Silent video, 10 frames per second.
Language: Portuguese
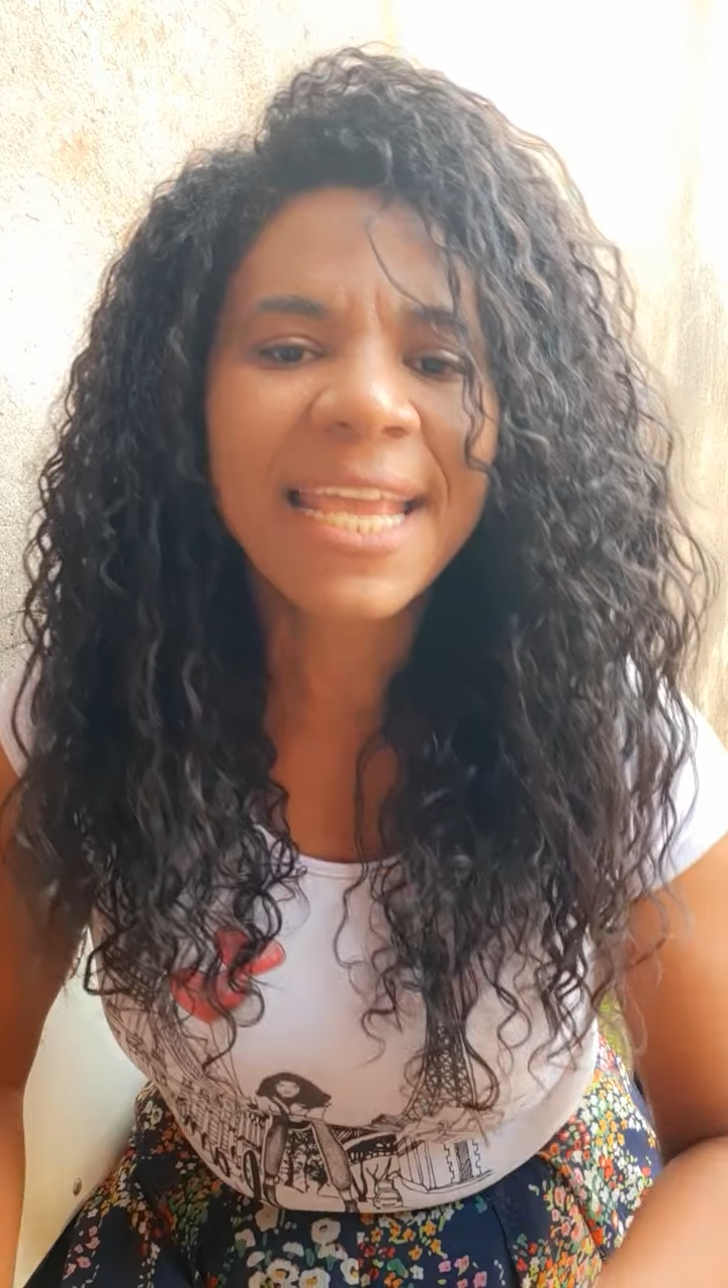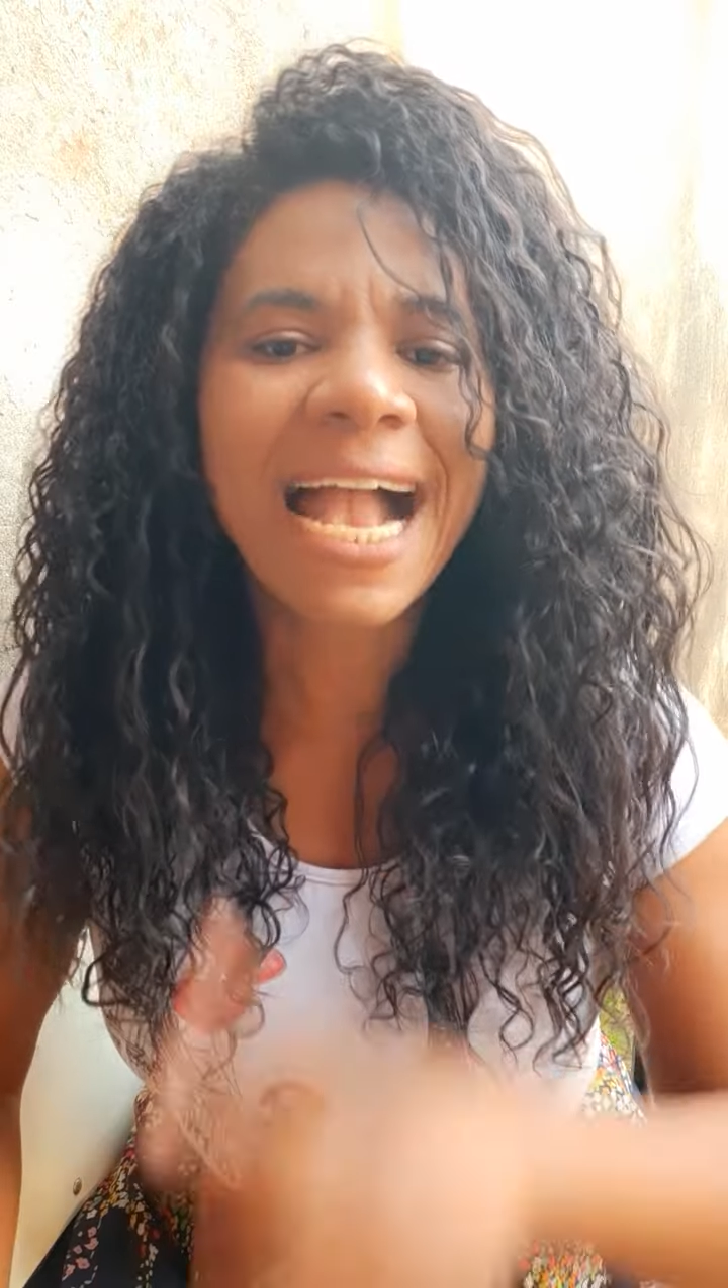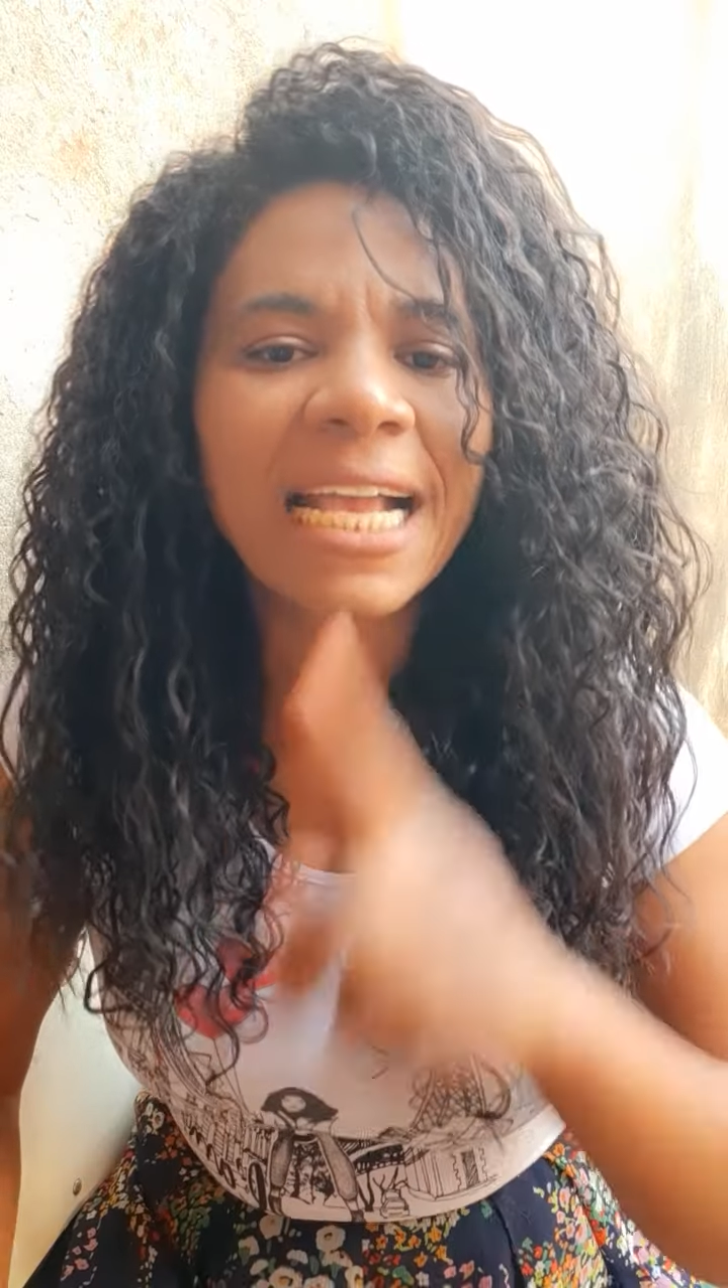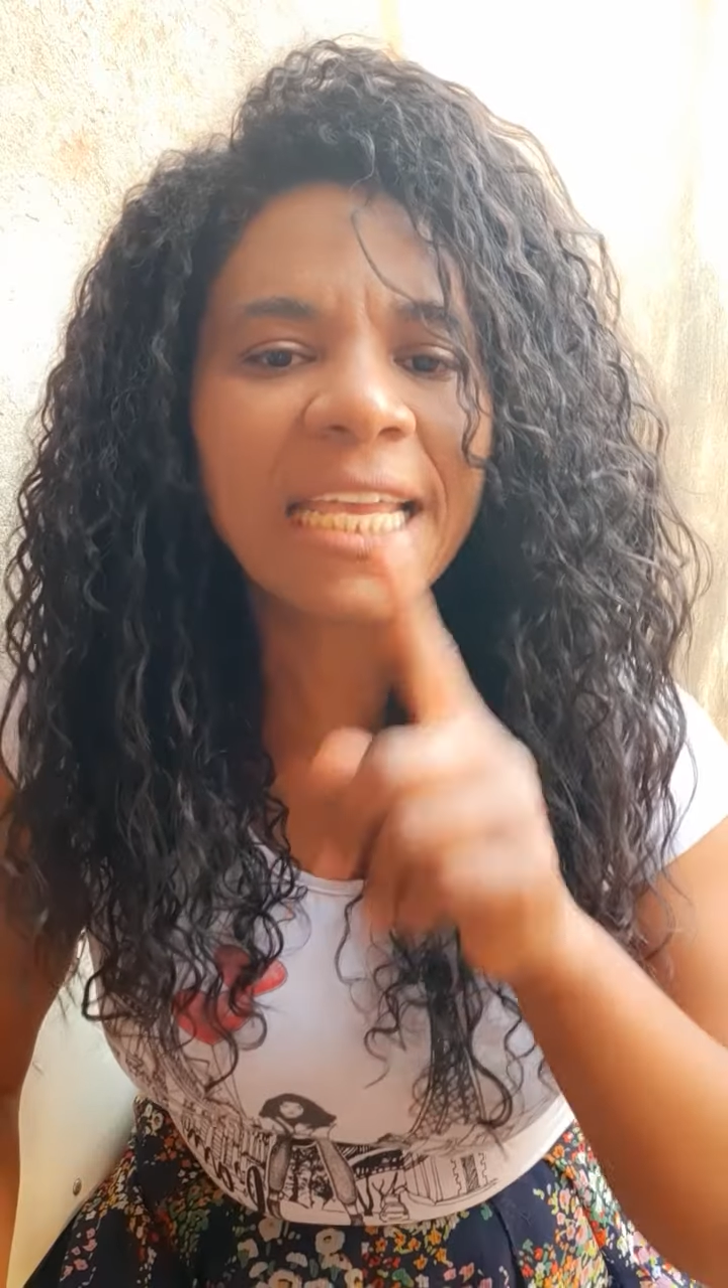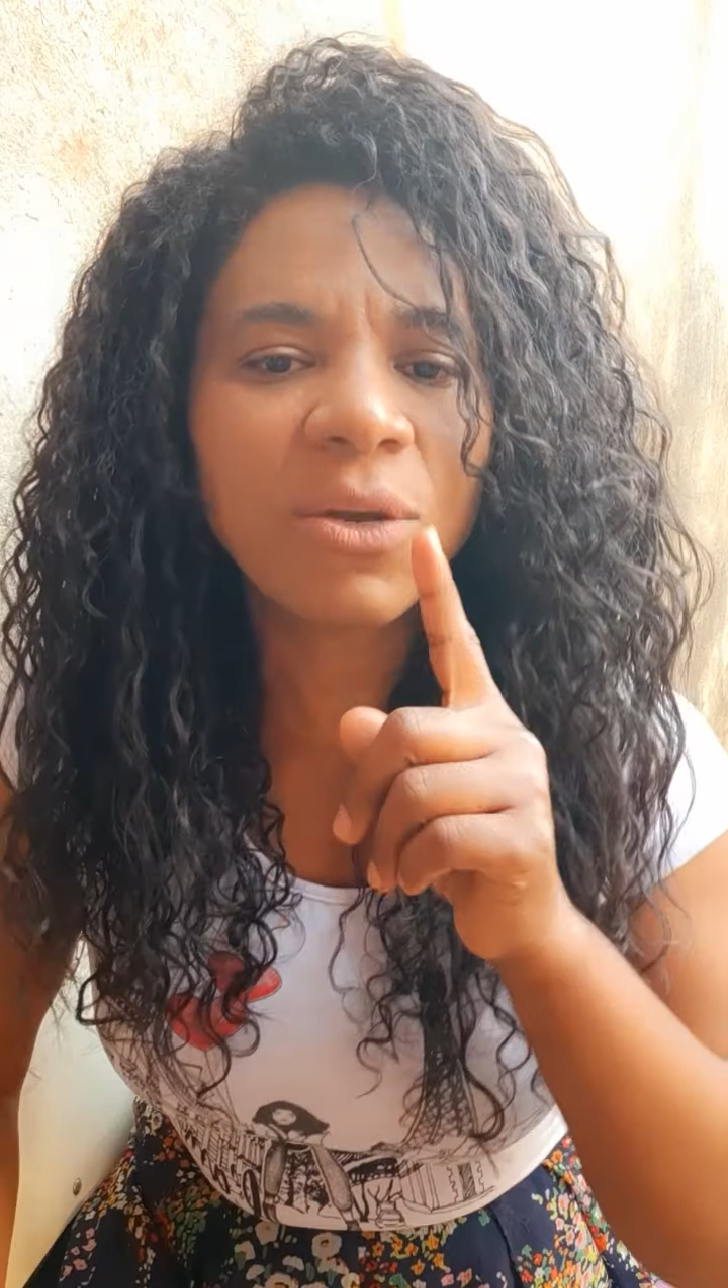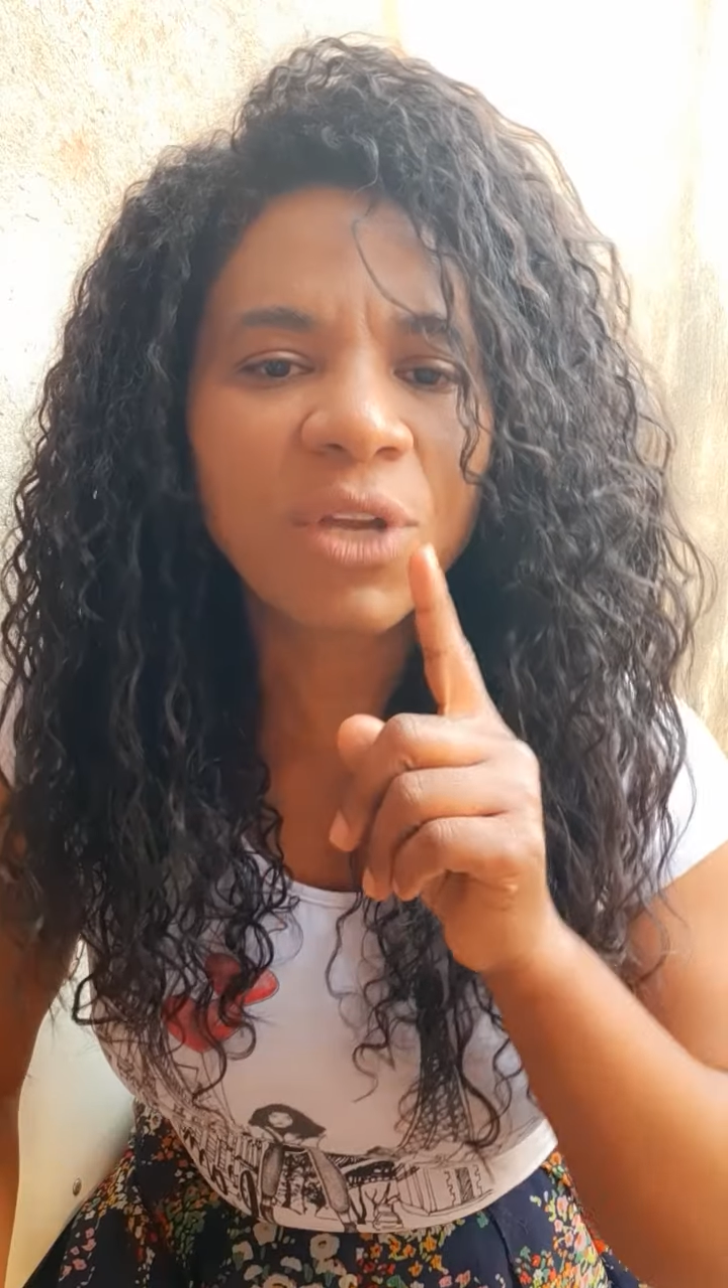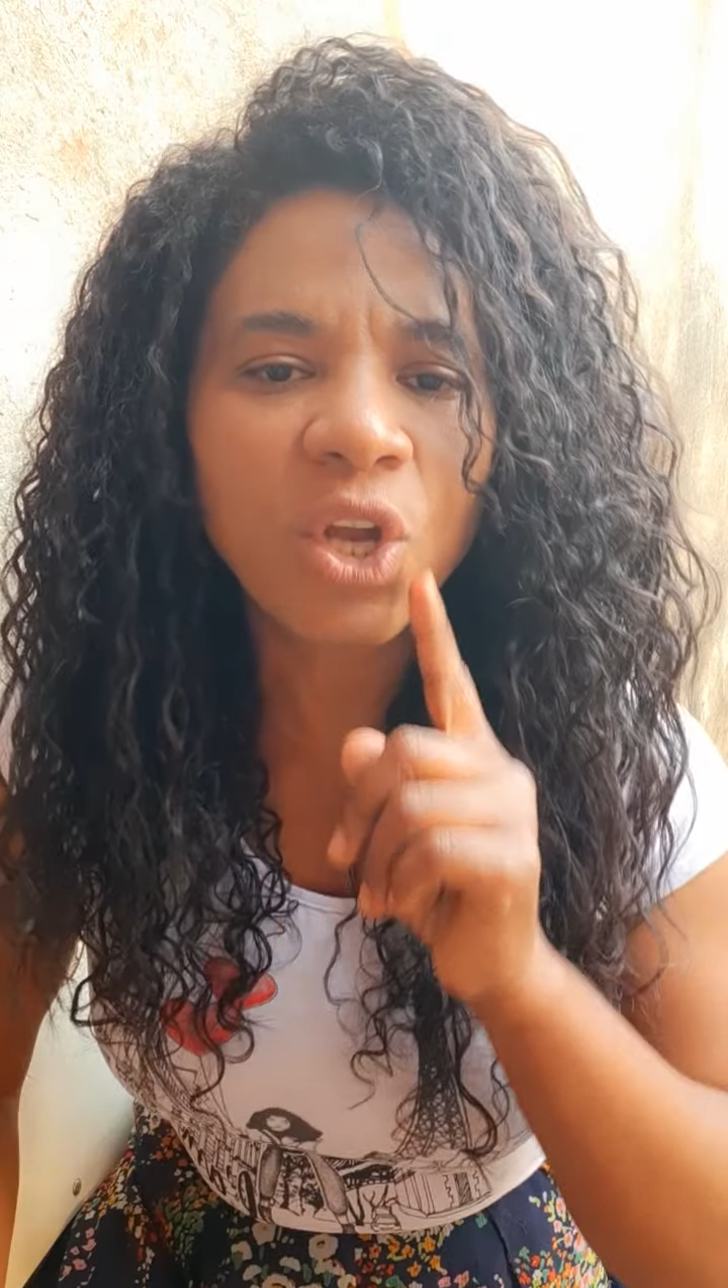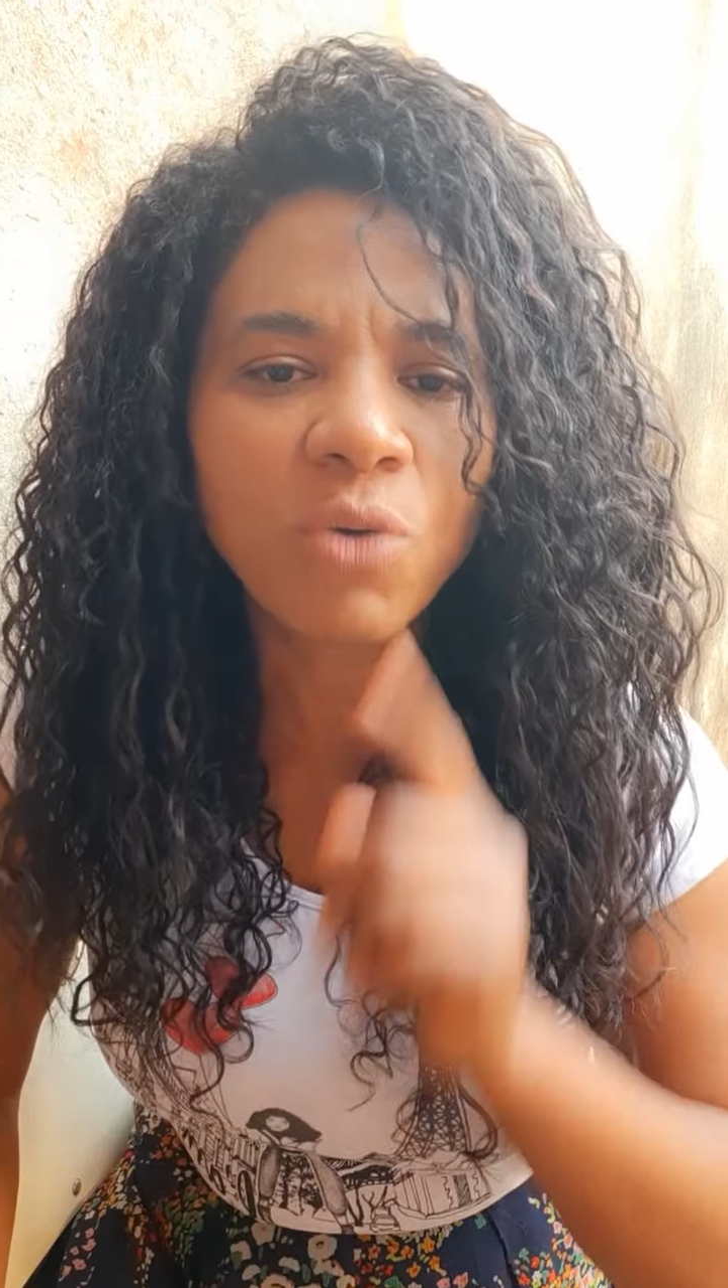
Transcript: que aquilo que